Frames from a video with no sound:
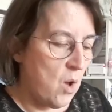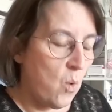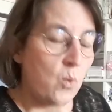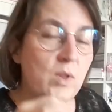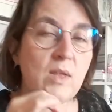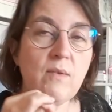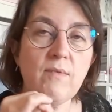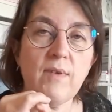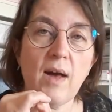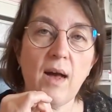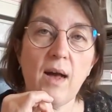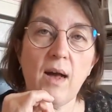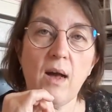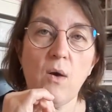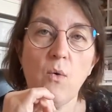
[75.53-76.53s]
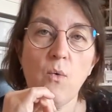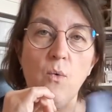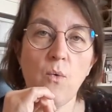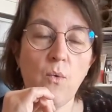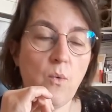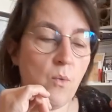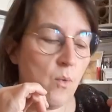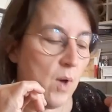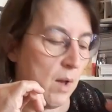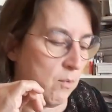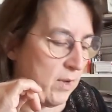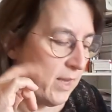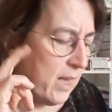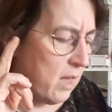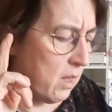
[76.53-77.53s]
On y va. On... Ah
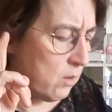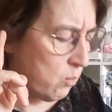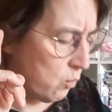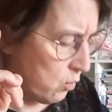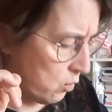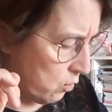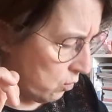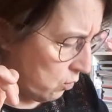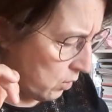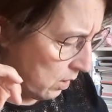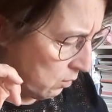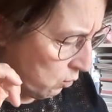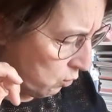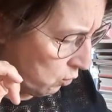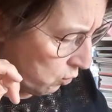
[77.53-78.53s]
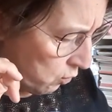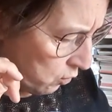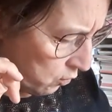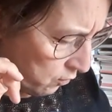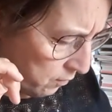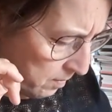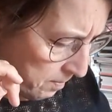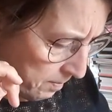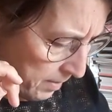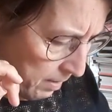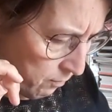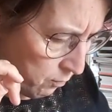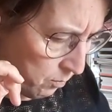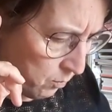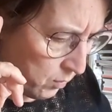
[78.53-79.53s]
oui, il y a un, truc, euh, un, deux trucs que je vais pas
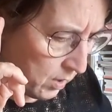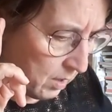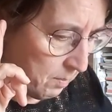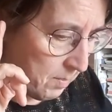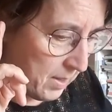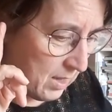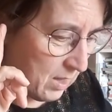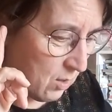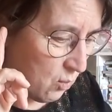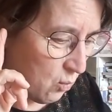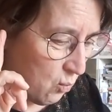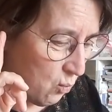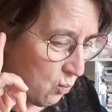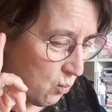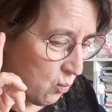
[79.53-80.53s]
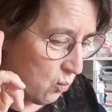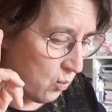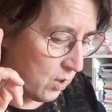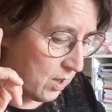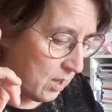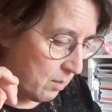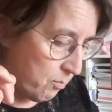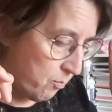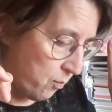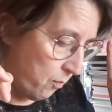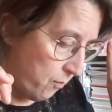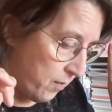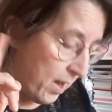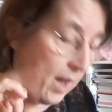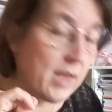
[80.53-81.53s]
vous montrer parce que euh, c'est pour
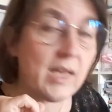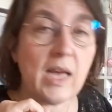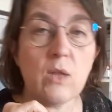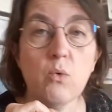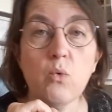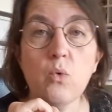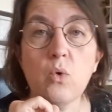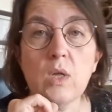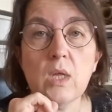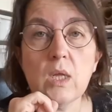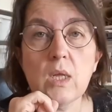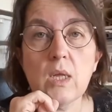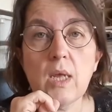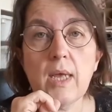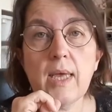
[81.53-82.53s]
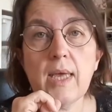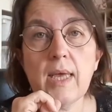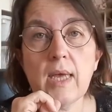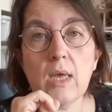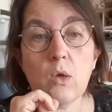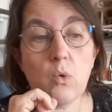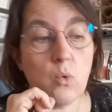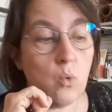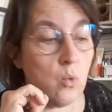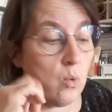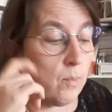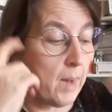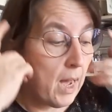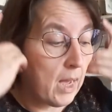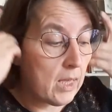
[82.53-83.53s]
faire un cadeau et
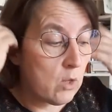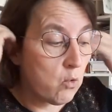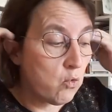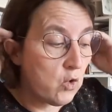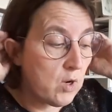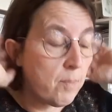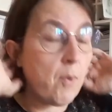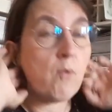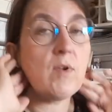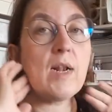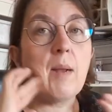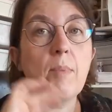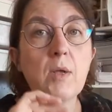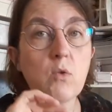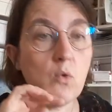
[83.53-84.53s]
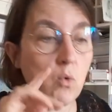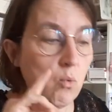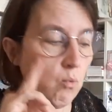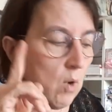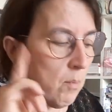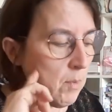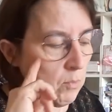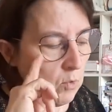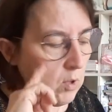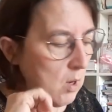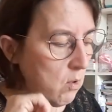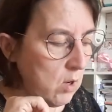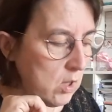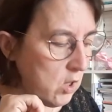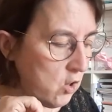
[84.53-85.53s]
que, bah, et que j'ai pas envie que la personne le voit, même si
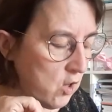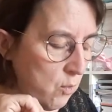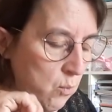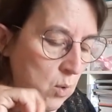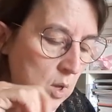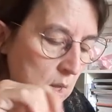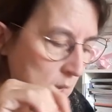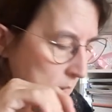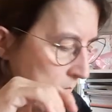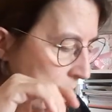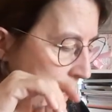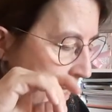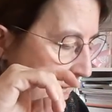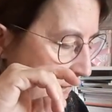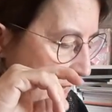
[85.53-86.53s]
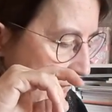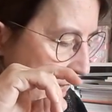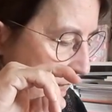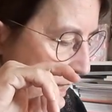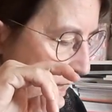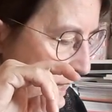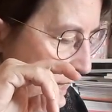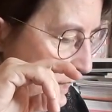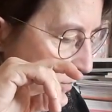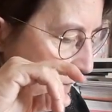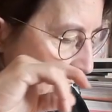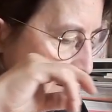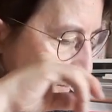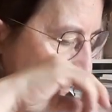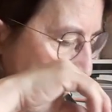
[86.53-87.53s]
elle l'aura déjà eu. Voilà.